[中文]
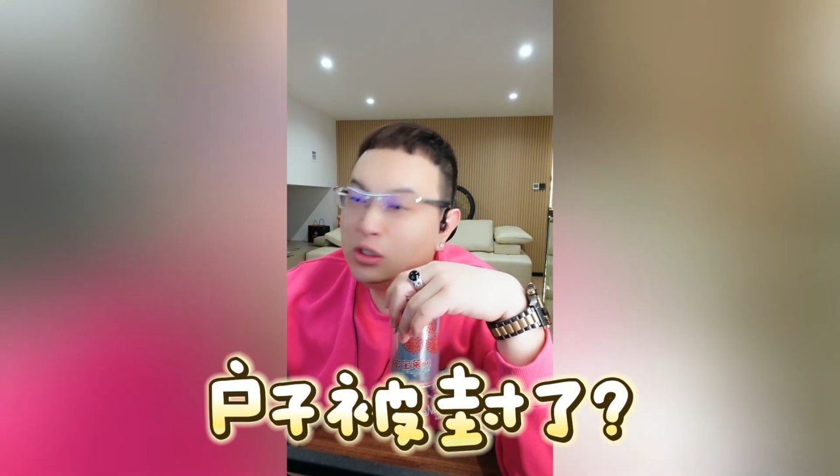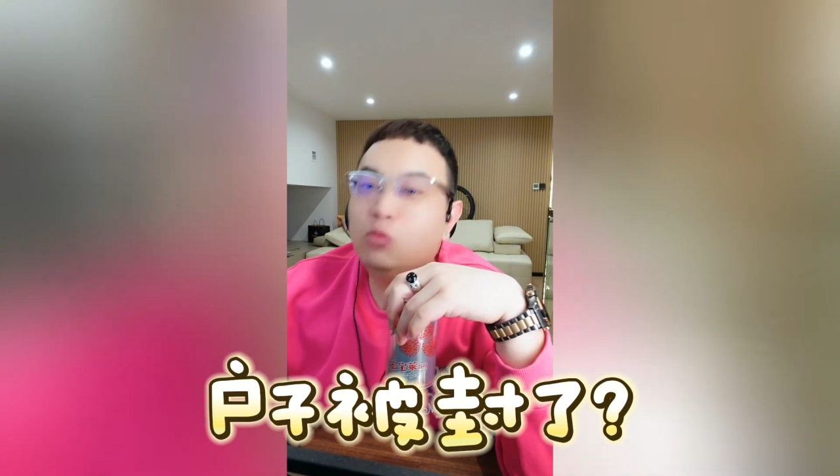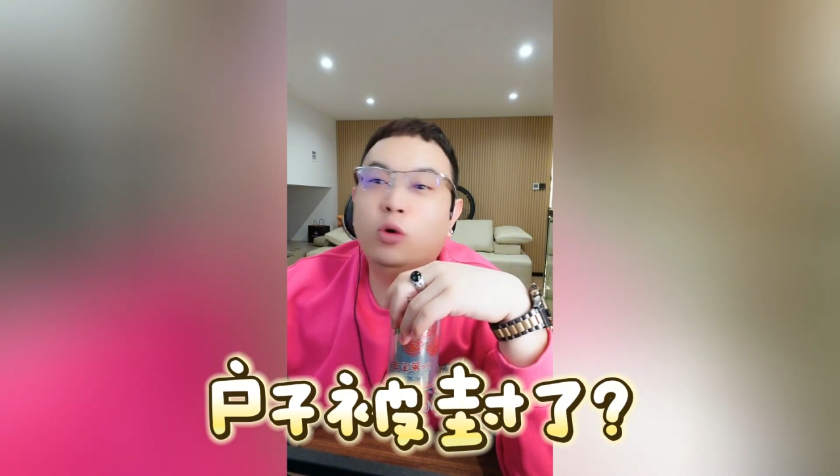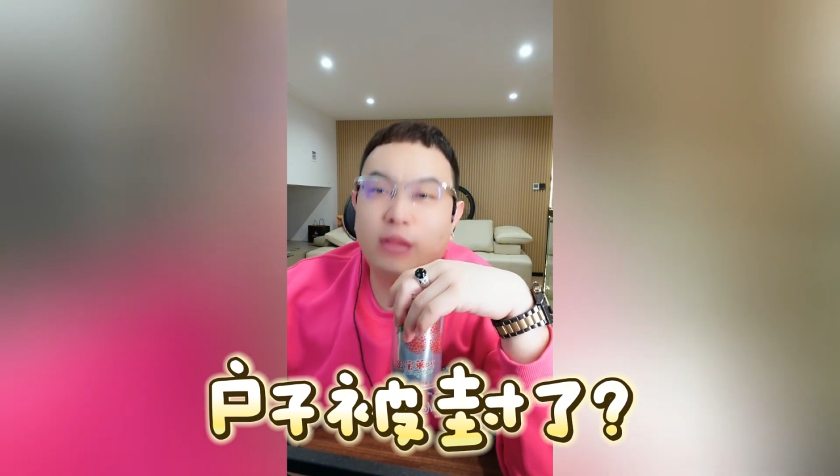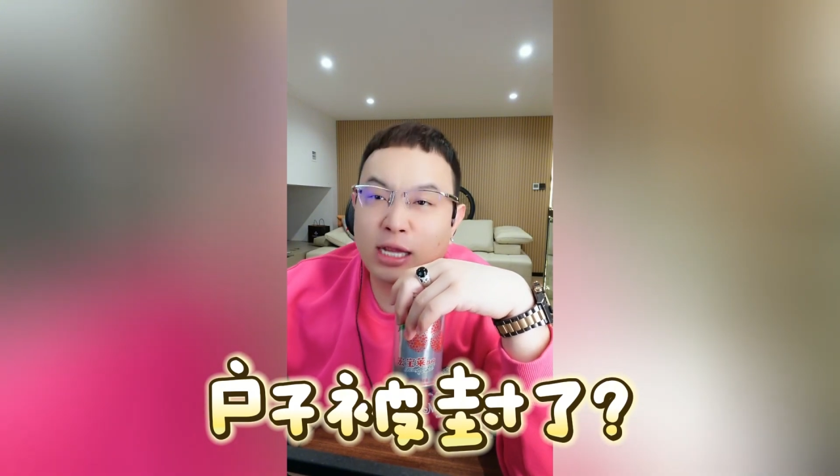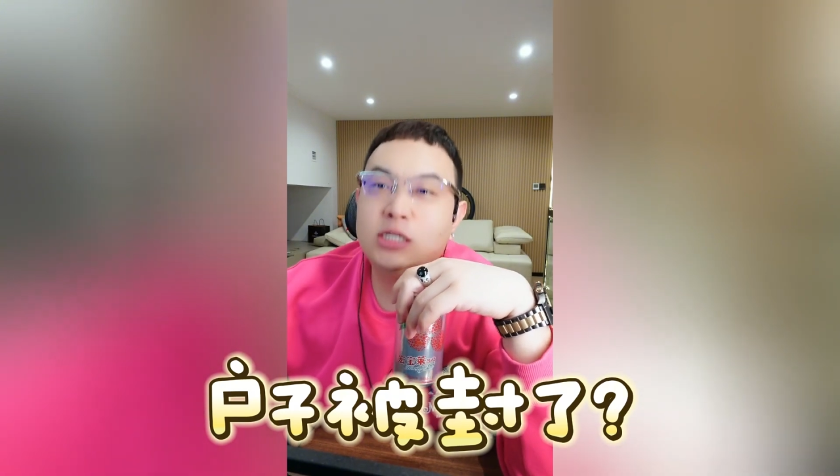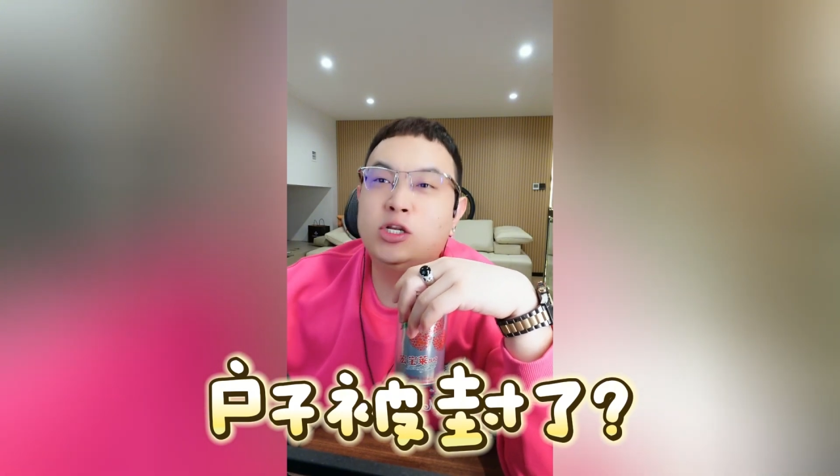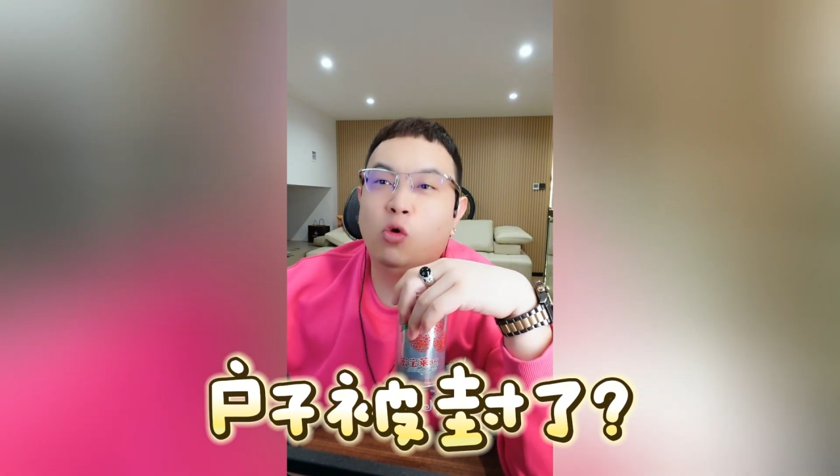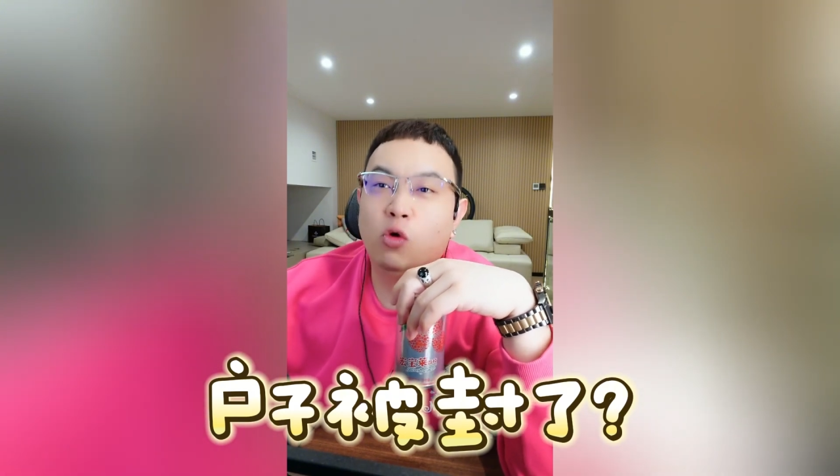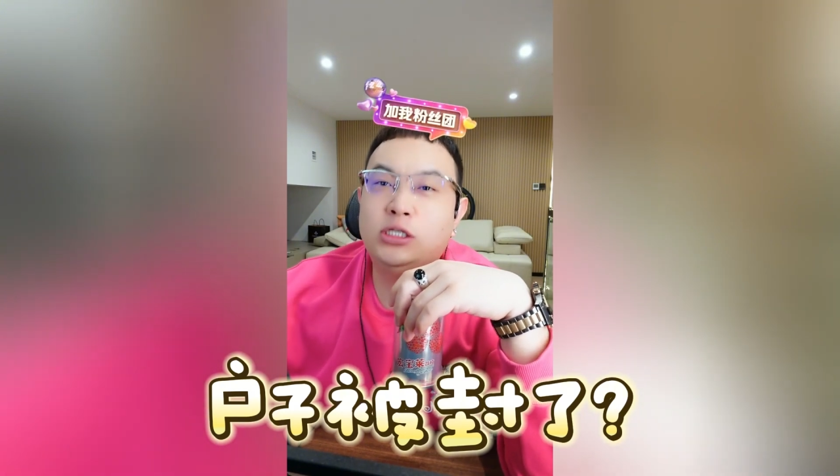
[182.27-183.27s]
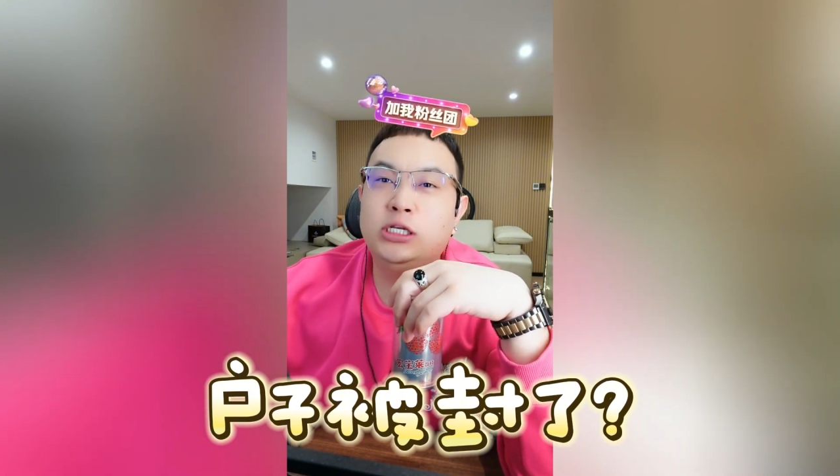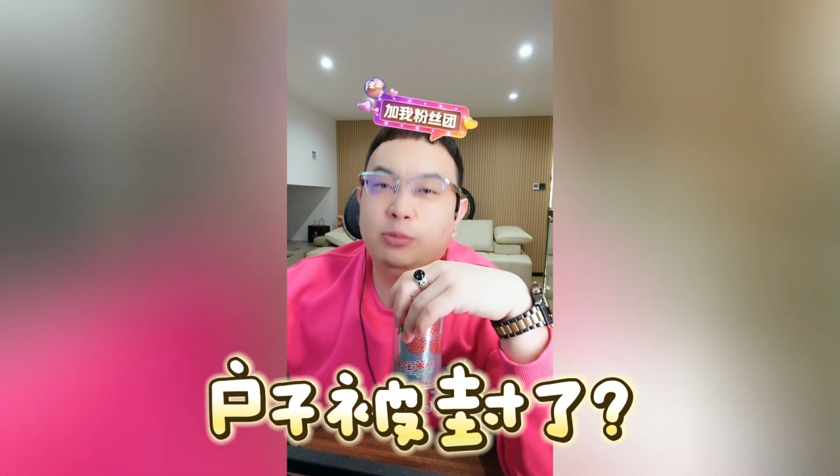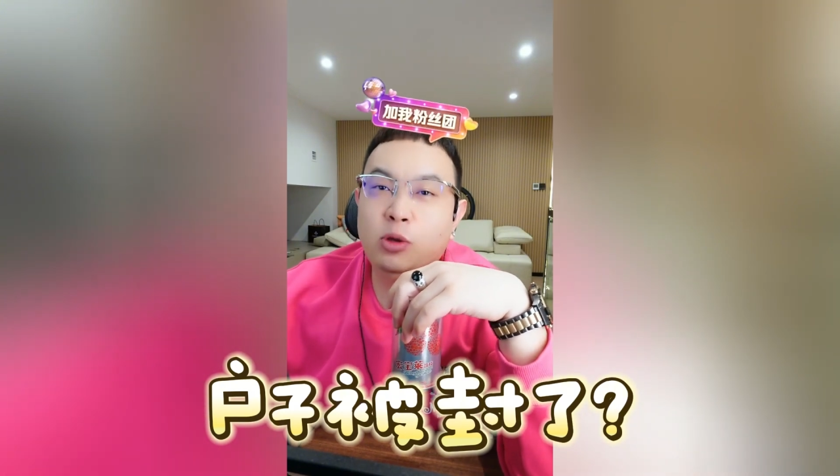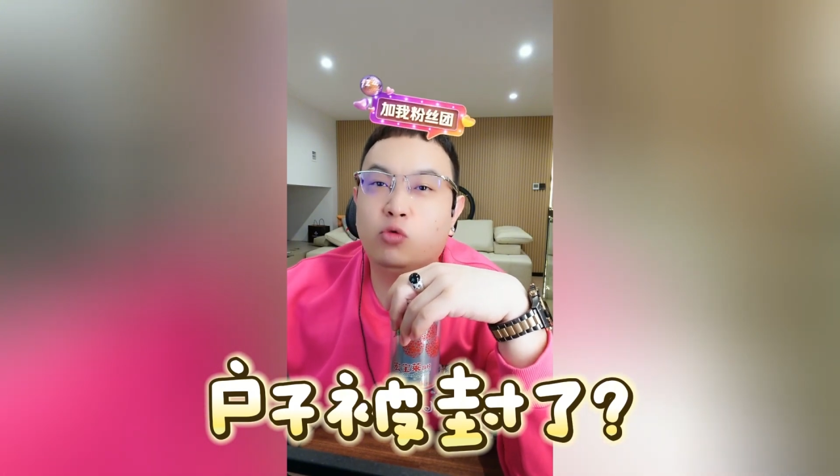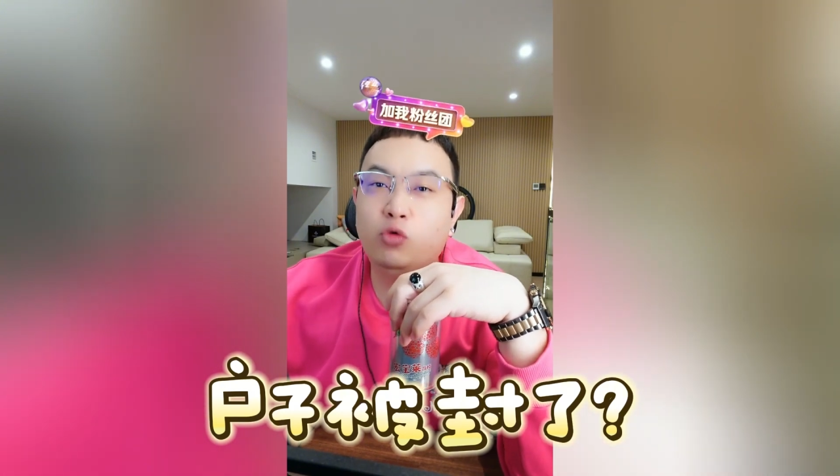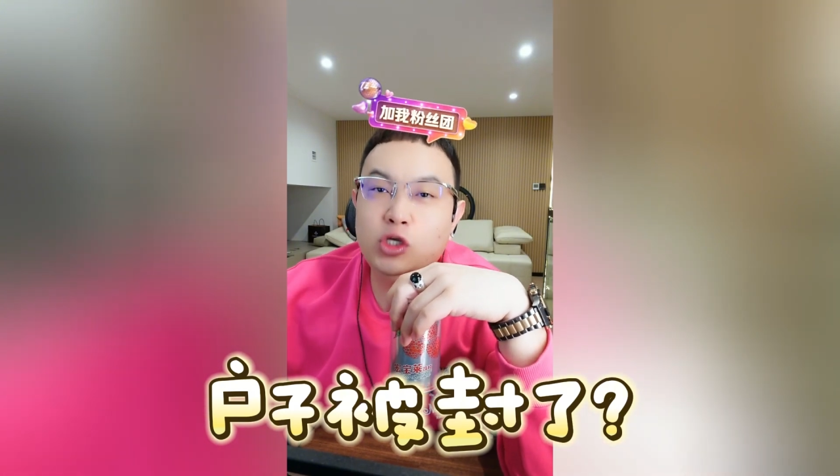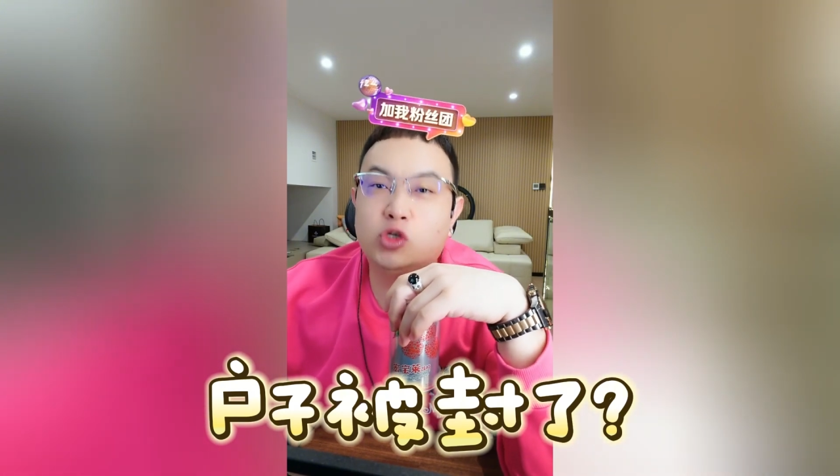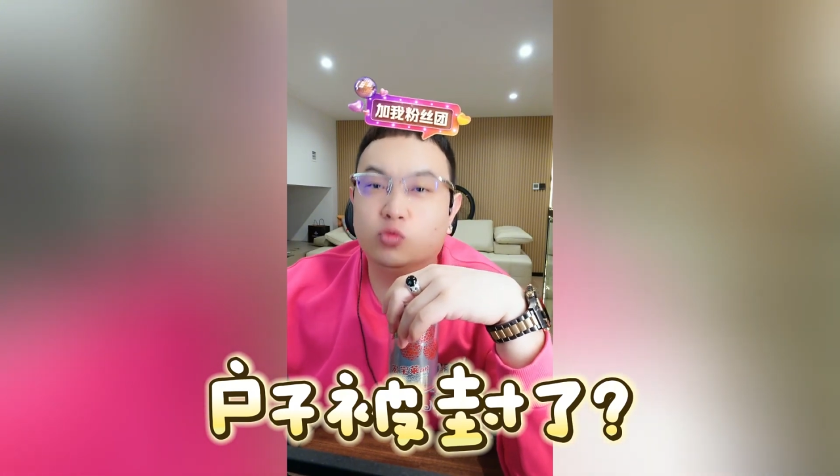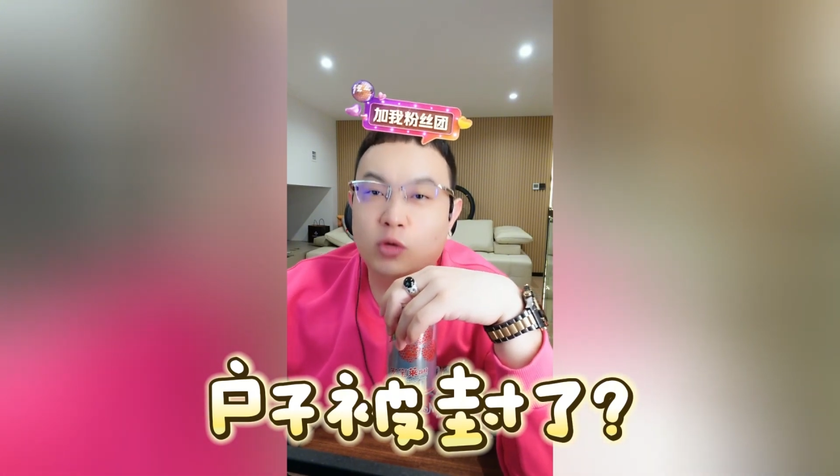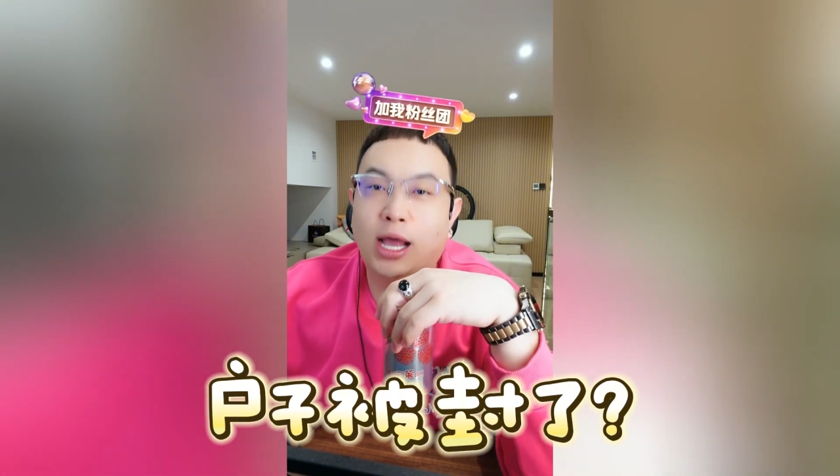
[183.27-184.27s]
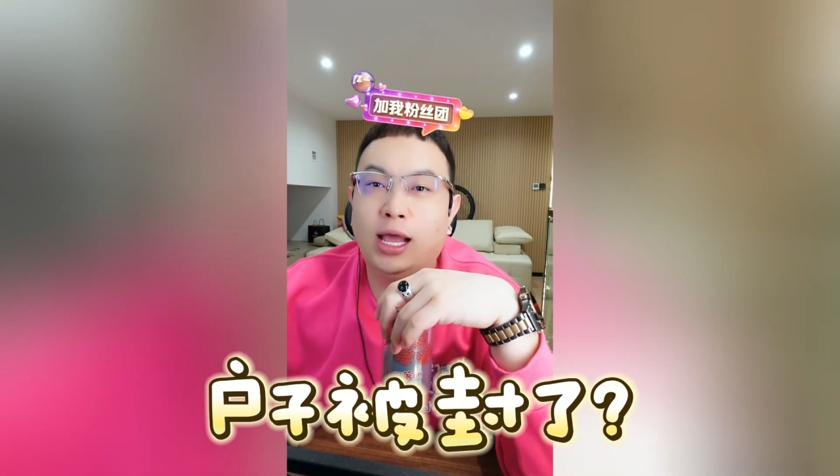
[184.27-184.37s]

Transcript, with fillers: 我难受，我心里没有归属感。